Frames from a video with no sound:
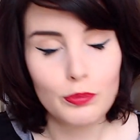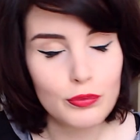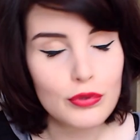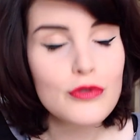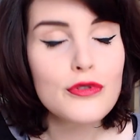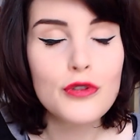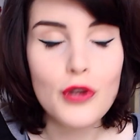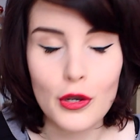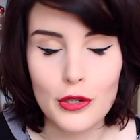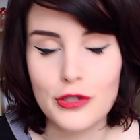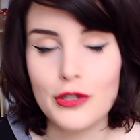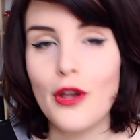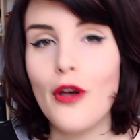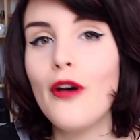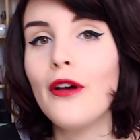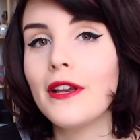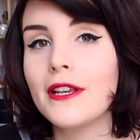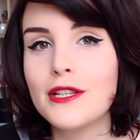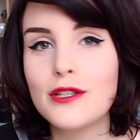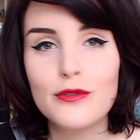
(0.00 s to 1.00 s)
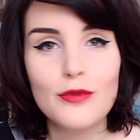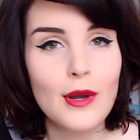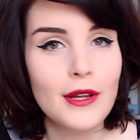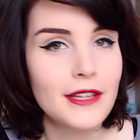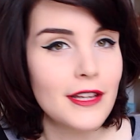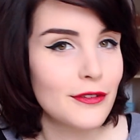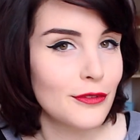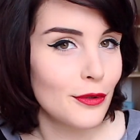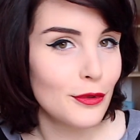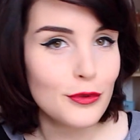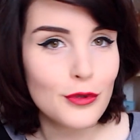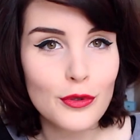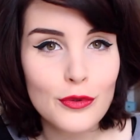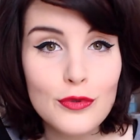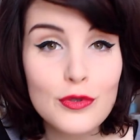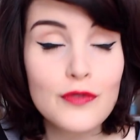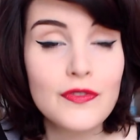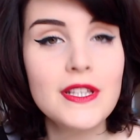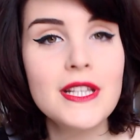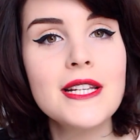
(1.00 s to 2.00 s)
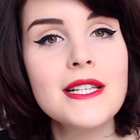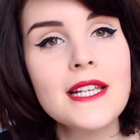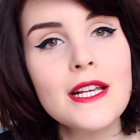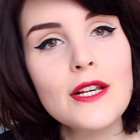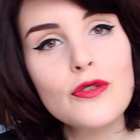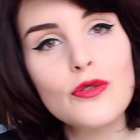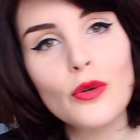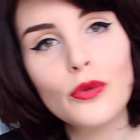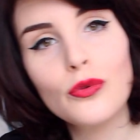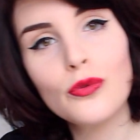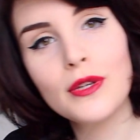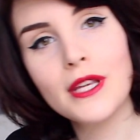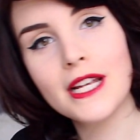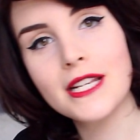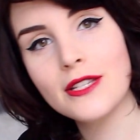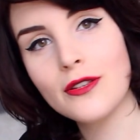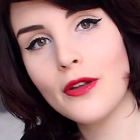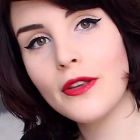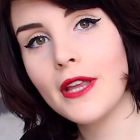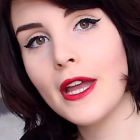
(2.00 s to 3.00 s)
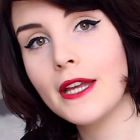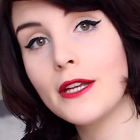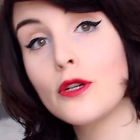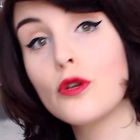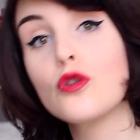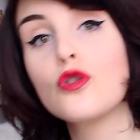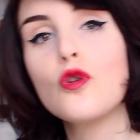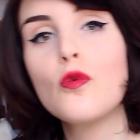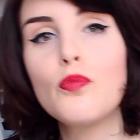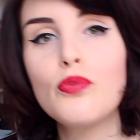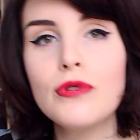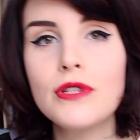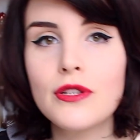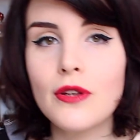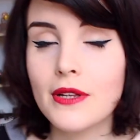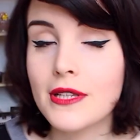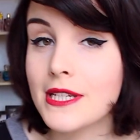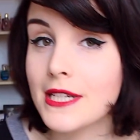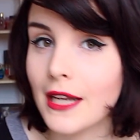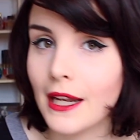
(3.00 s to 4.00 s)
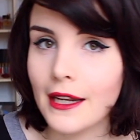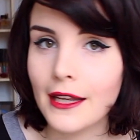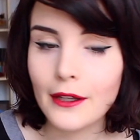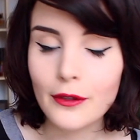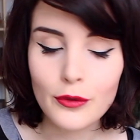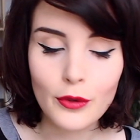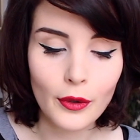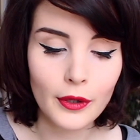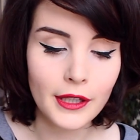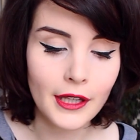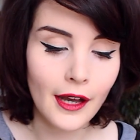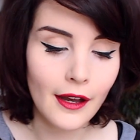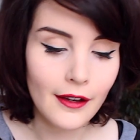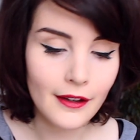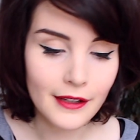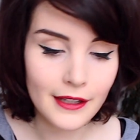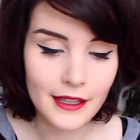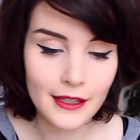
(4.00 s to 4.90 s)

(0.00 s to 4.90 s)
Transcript: plusieurs heures, histoire d'attendre que tout se finisse et surtout qu'il s'en aille, que je puisse sortir l'air de rien.